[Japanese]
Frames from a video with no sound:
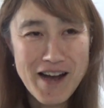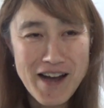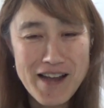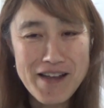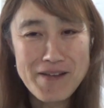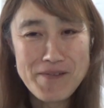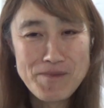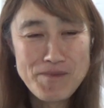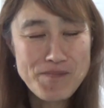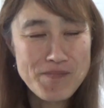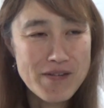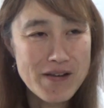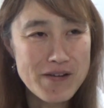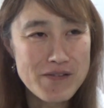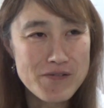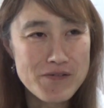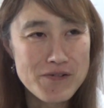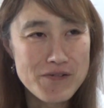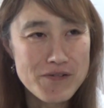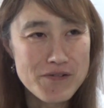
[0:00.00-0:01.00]
はいあ
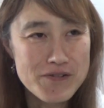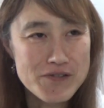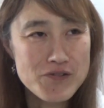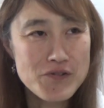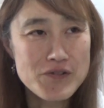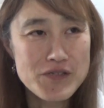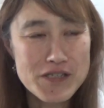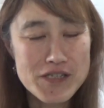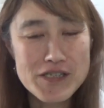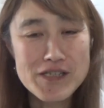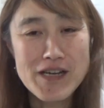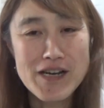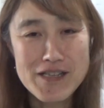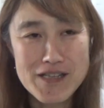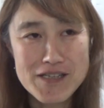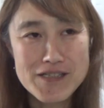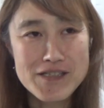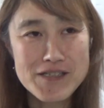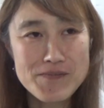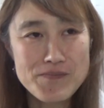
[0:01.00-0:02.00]
の人に聞いた
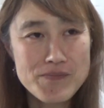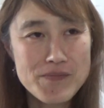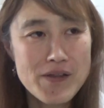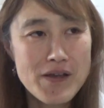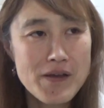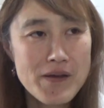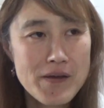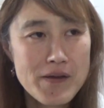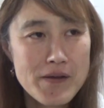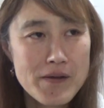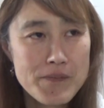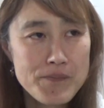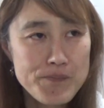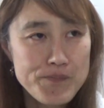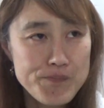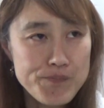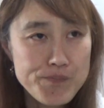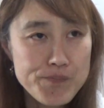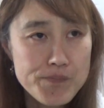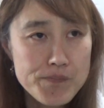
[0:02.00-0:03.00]
話で
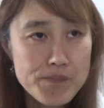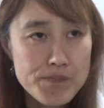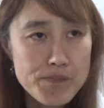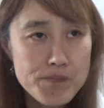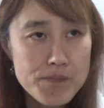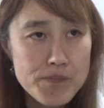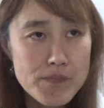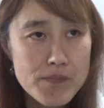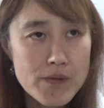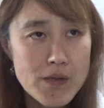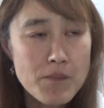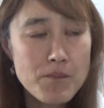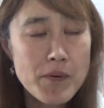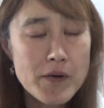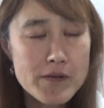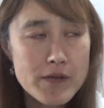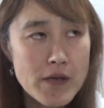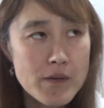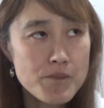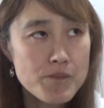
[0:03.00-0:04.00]
やっ
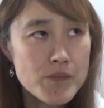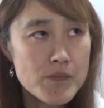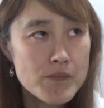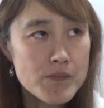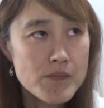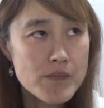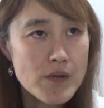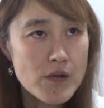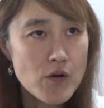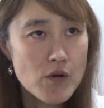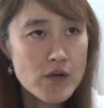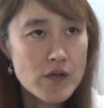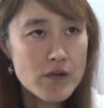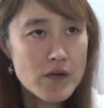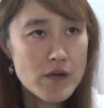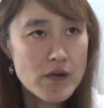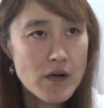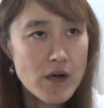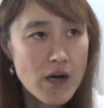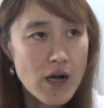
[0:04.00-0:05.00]
ぱりね
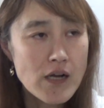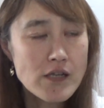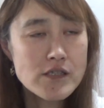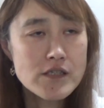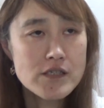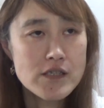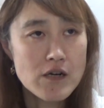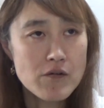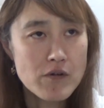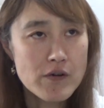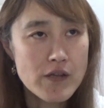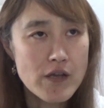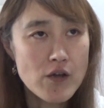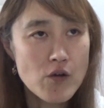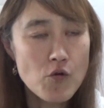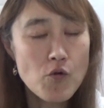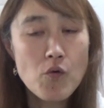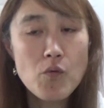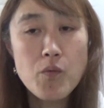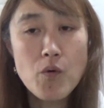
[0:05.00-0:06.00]
感じたんはね
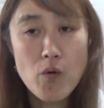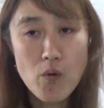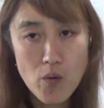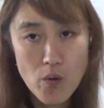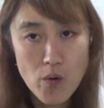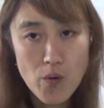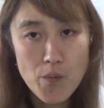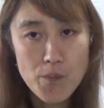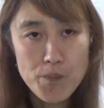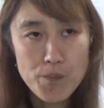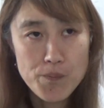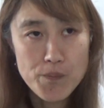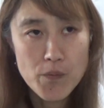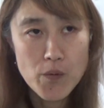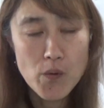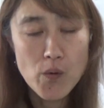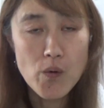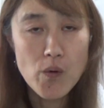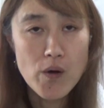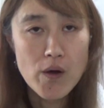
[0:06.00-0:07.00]
ごぼ
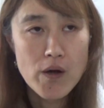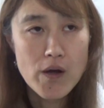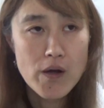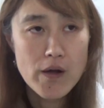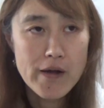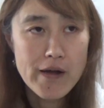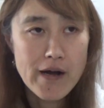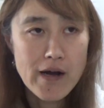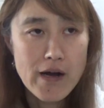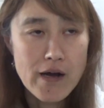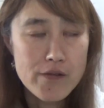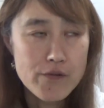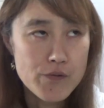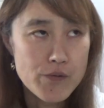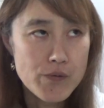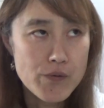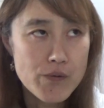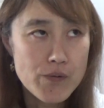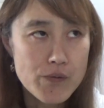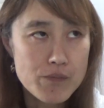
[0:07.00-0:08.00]
うをあの
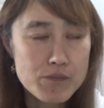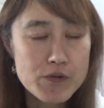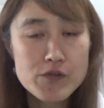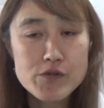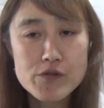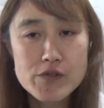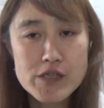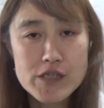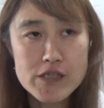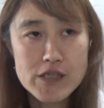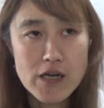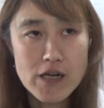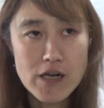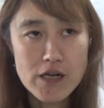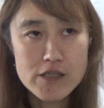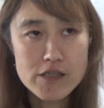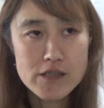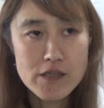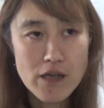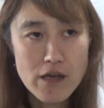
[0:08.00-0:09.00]
水にさ
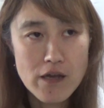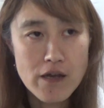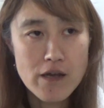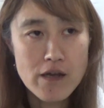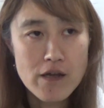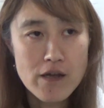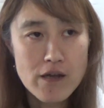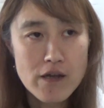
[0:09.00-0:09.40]
らして